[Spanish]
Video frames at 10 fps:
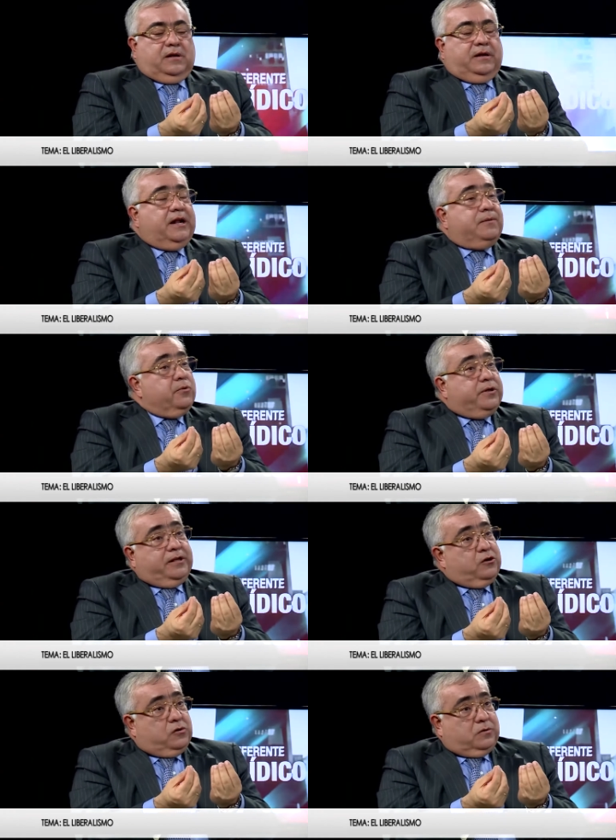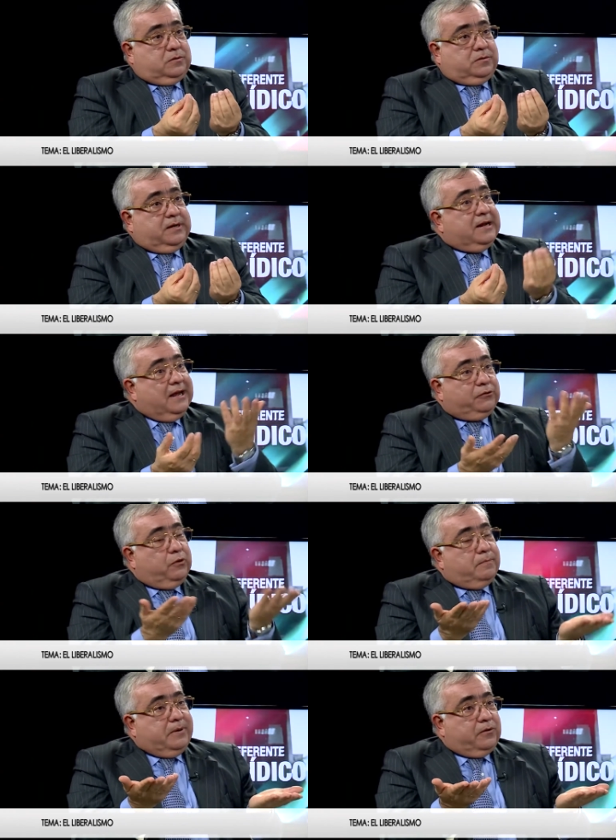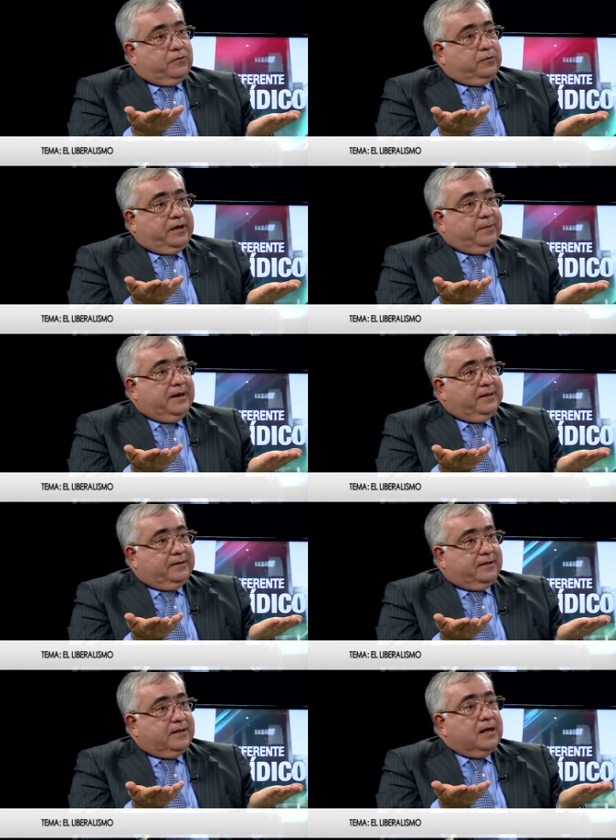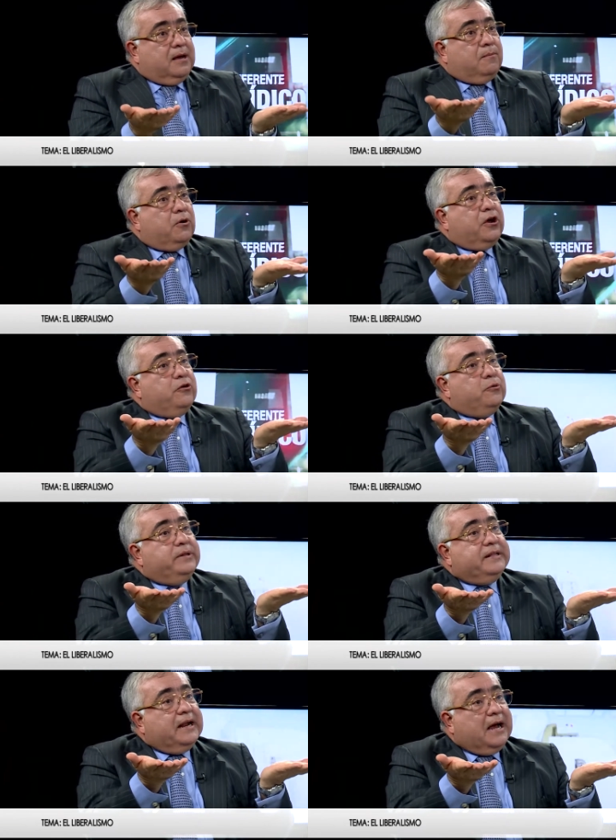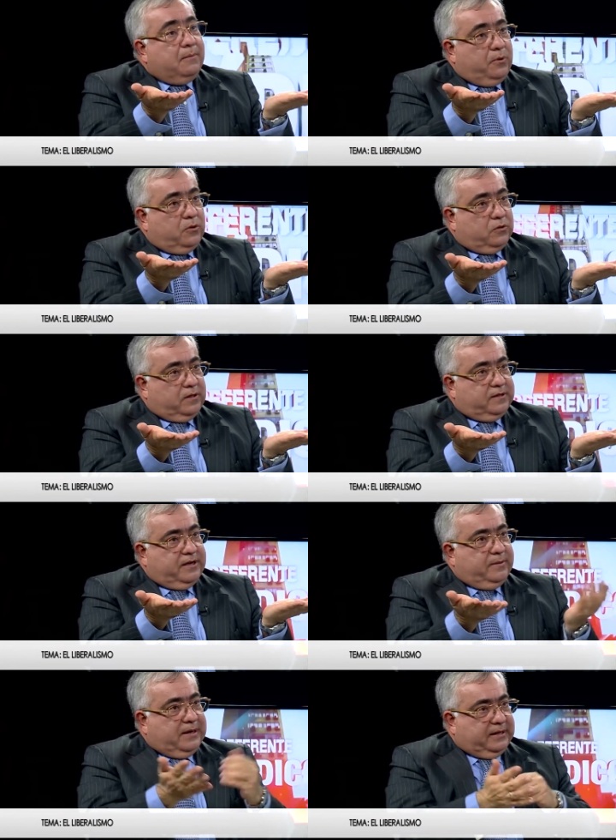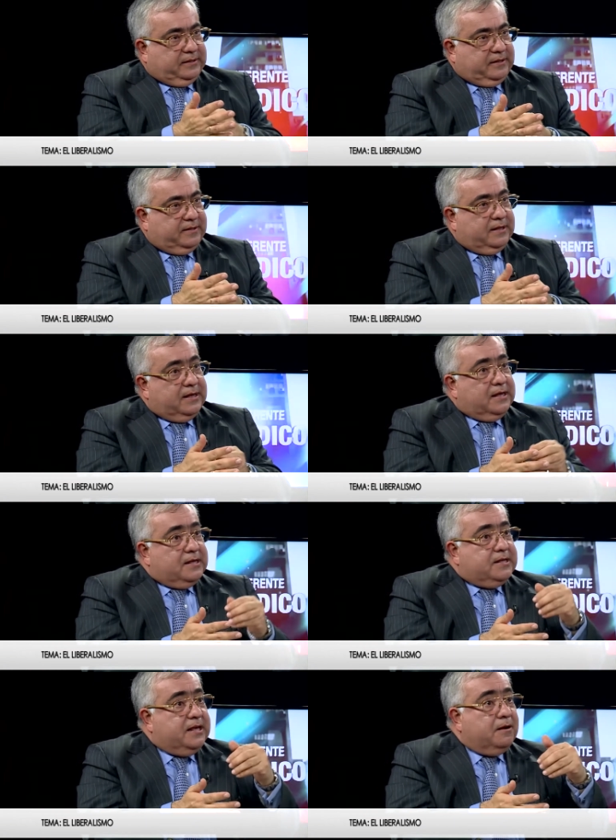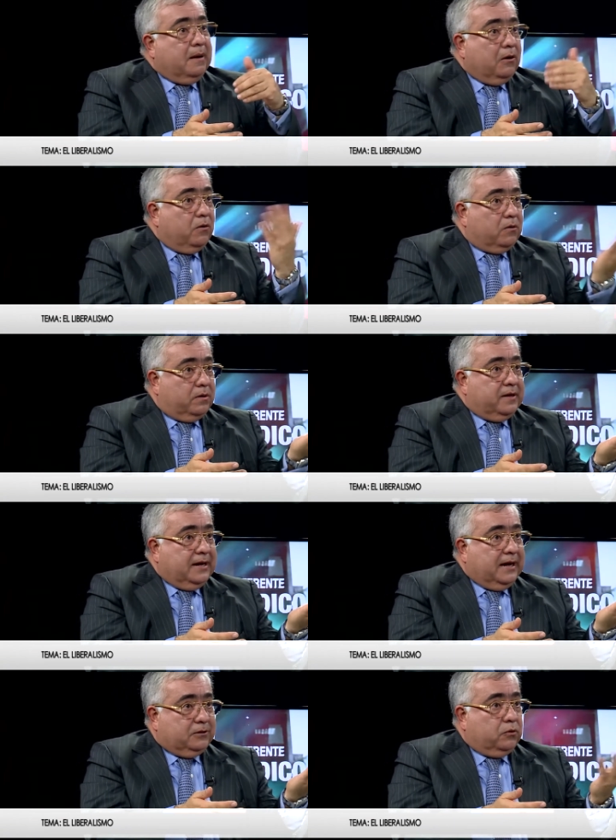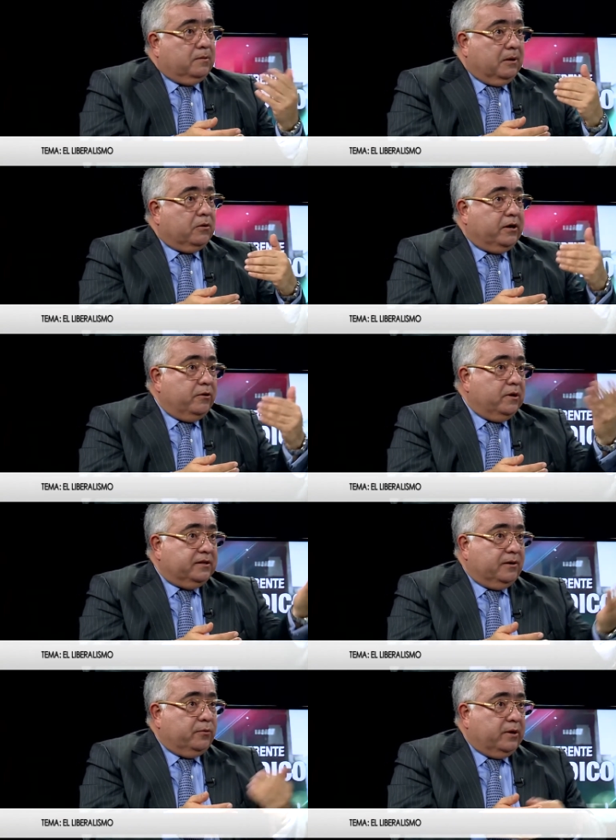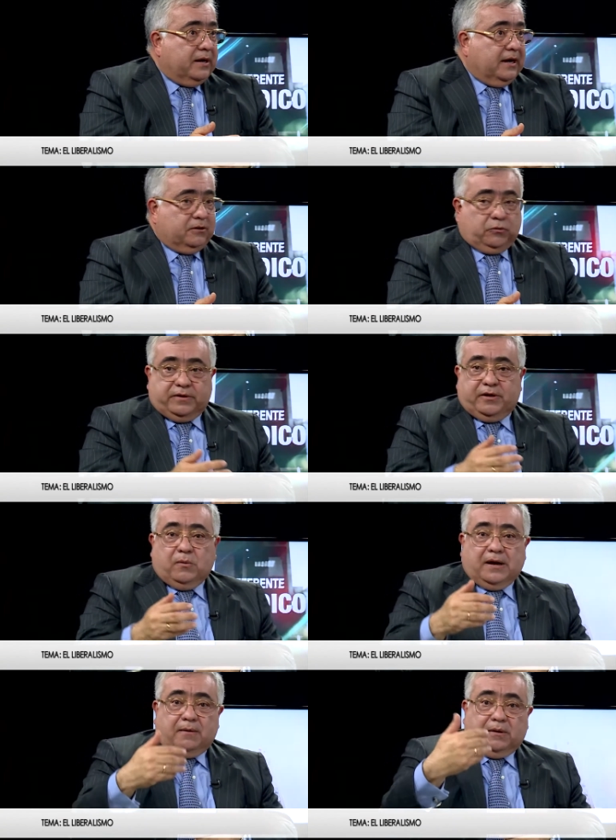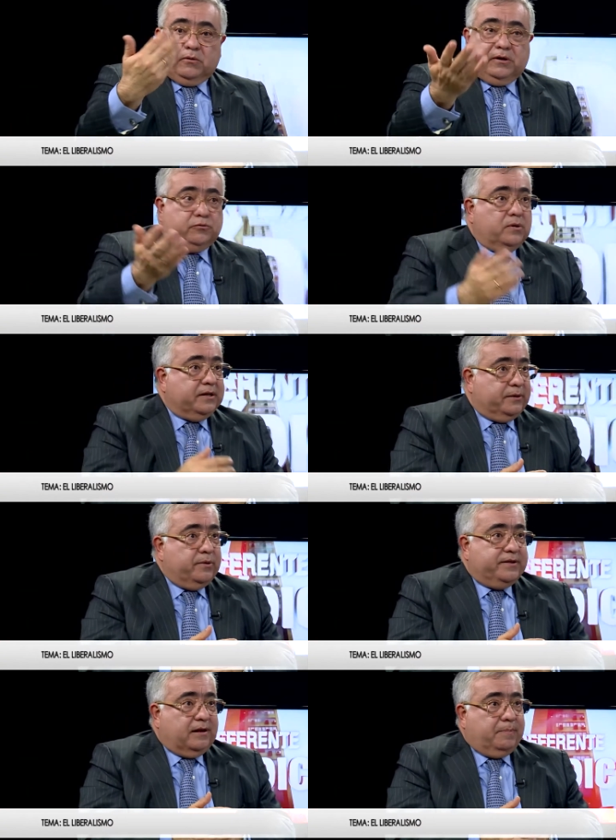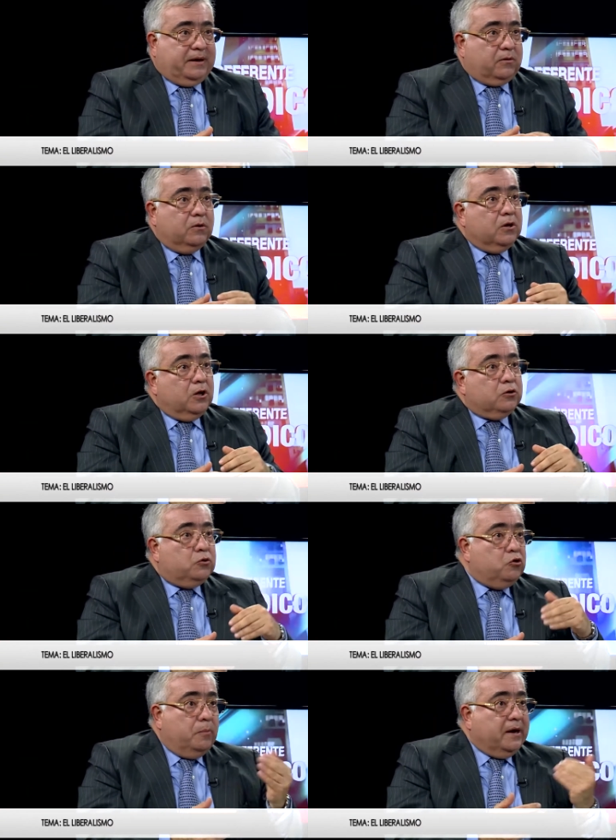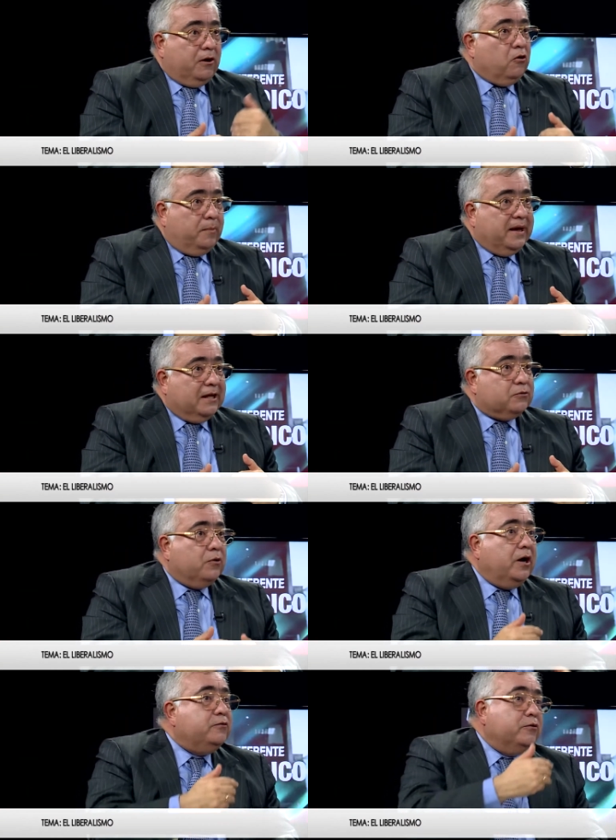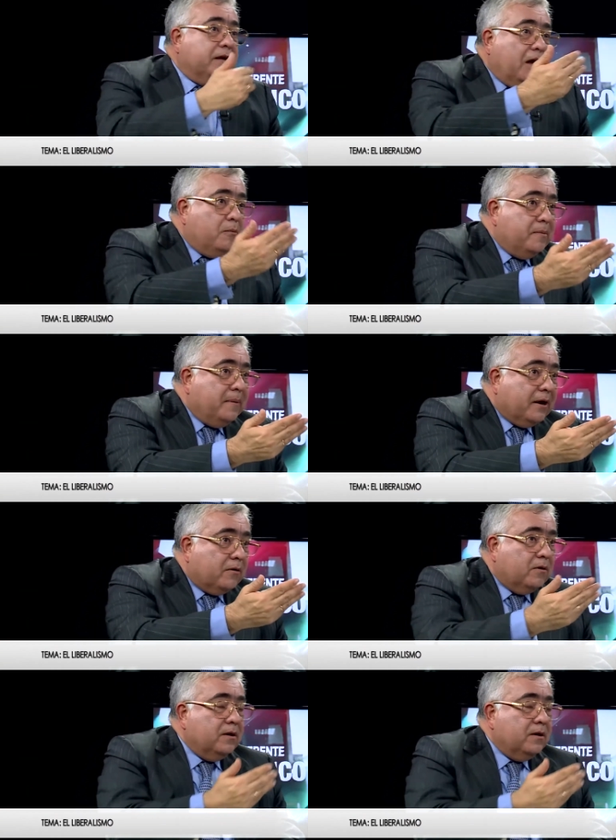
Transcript: El mismo dice, no, el gato y el perro no son equivalentes, porque yo no intercambio cosas equivalentes. Mm. Si el valor del gato, el valor que yo le atribuyo al gato, es igual al valor que tú le atribuyes al perro, yo me quedo con mi gato y tú te quedas con mi perro.